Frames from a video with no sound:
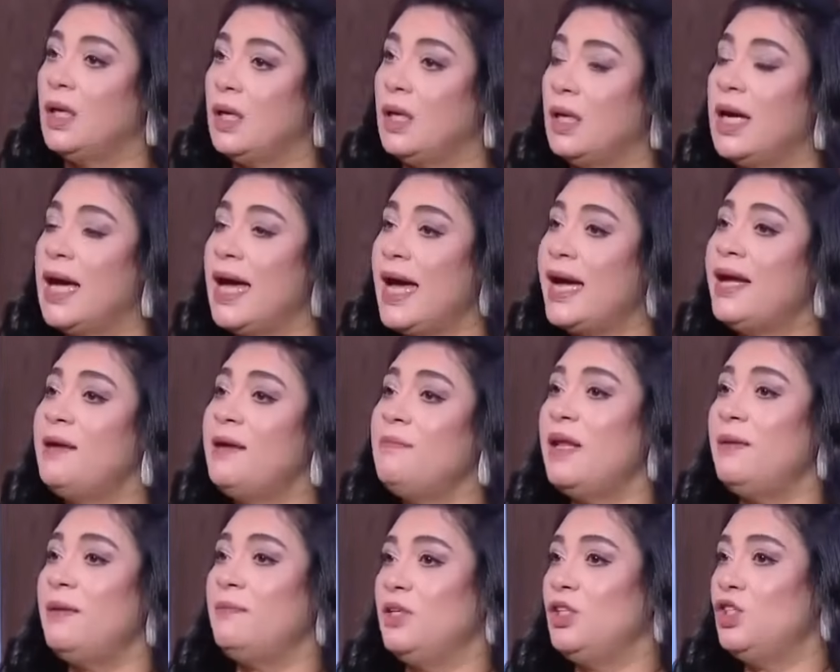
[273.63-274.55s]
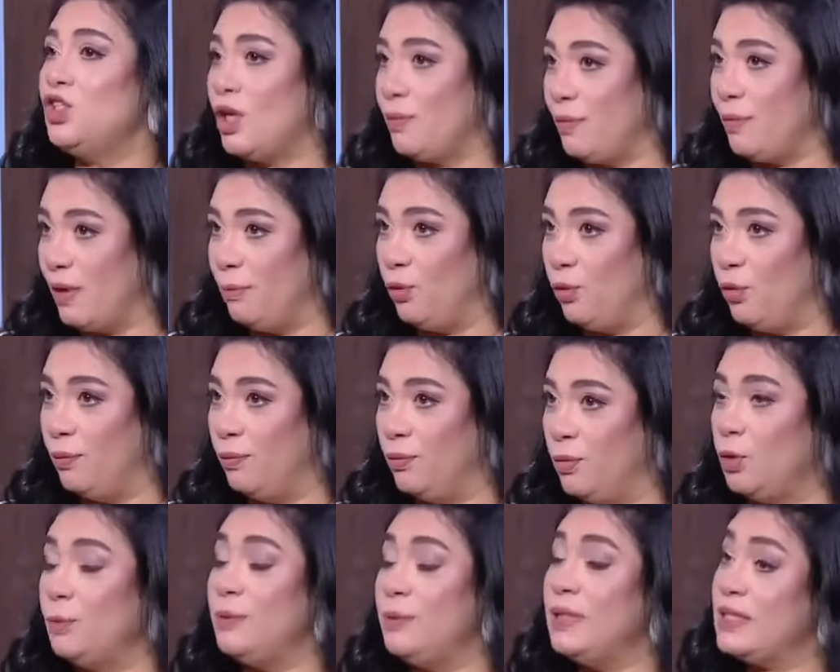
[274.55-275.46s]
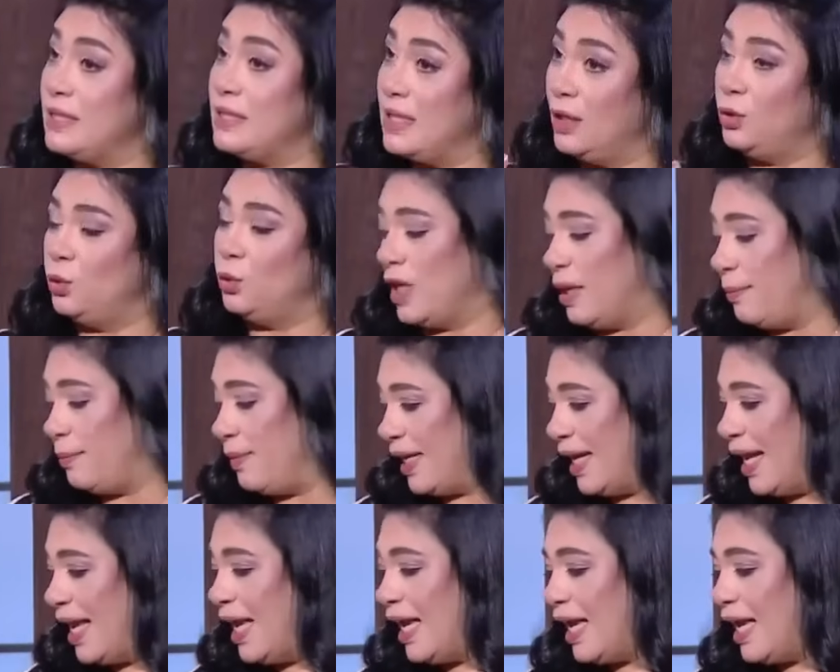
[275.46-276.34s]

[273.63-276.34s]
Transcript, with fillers: آه، اجمل من شبابهم وبيزدادوا جمال